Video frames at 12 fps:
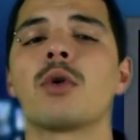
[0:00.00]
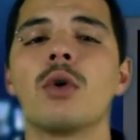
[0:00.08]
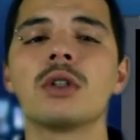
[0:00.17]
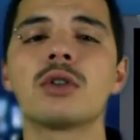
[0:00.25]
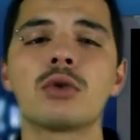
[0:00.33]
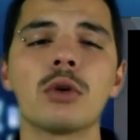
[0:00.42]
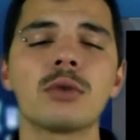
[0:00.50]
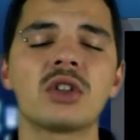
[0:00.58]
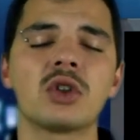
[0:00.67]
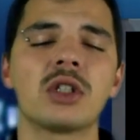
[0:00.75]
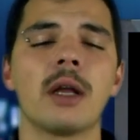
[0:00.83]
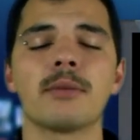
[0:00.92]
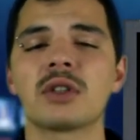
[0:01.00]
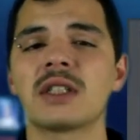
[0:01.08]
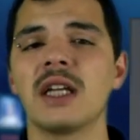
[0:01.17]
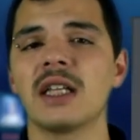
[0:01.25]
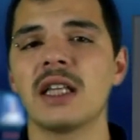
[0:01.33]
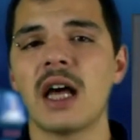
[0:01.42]
onde todos temos que
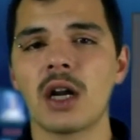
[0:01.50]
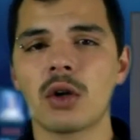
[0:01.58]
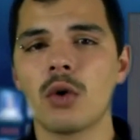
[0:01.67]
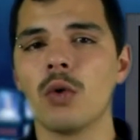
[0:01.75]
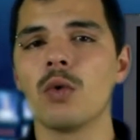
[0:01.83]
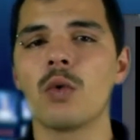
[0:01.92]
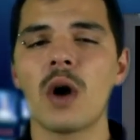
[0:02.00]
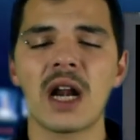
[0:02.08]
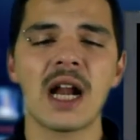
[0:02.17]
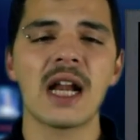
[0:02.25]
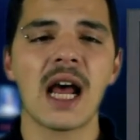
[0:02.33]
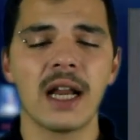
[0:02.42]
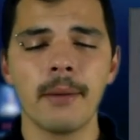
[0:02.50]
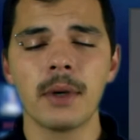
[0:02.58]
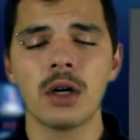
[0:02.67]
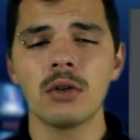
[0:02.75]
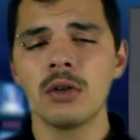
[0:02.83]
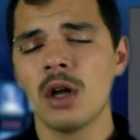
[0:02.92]
andar com um guaraná na
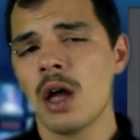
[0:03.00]
mão,